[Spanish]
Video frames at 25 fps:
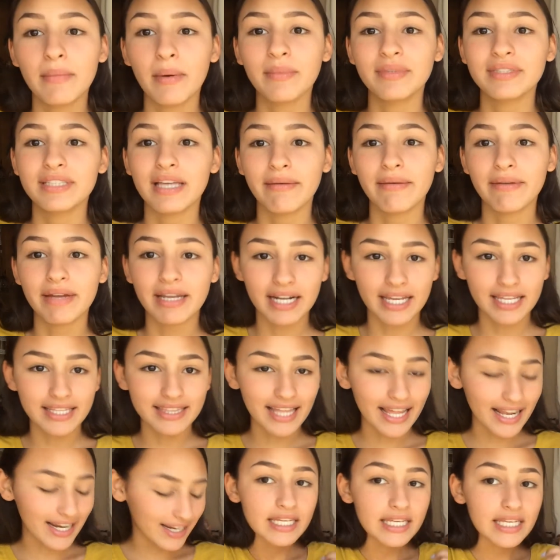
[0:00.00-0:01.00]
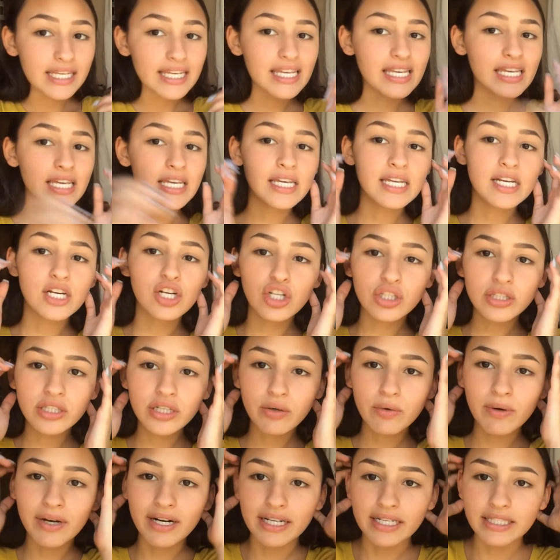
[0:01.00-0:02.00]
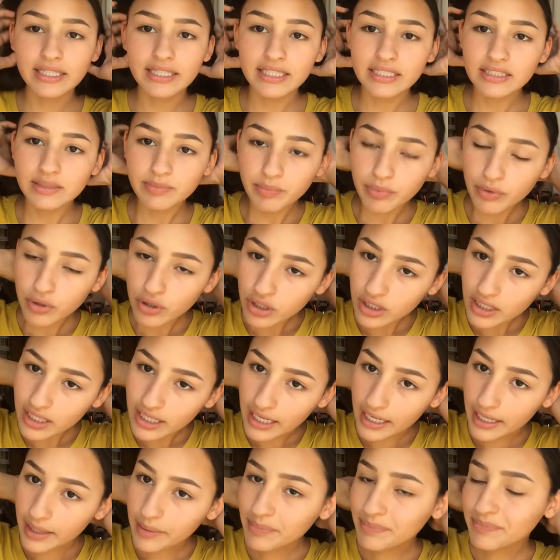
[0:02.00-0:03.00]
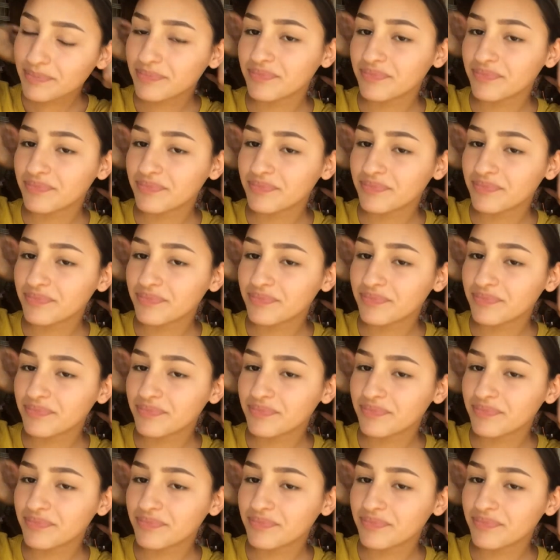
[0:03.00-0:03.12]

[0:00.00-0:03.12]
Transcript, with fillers: vamos a ver qué tal. Y no tengo aretes porque